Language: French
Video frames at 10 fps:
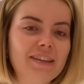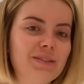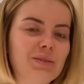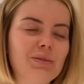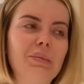Et
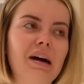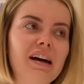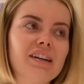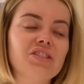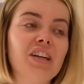du coup,
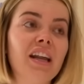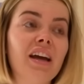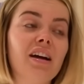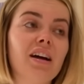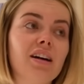bah, je
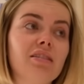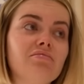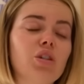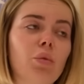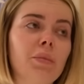galère à
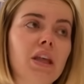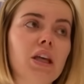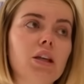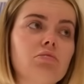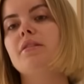dormir.
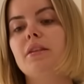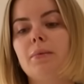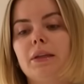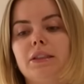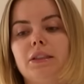C'est
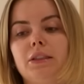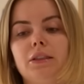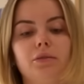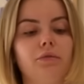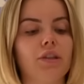
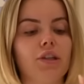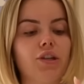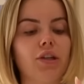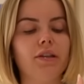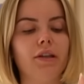parti. On va
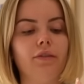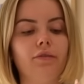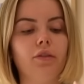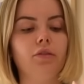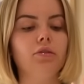charger le
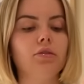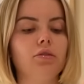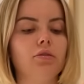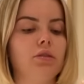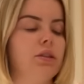téléphone.
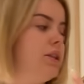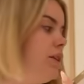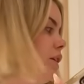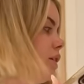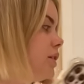
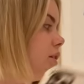Et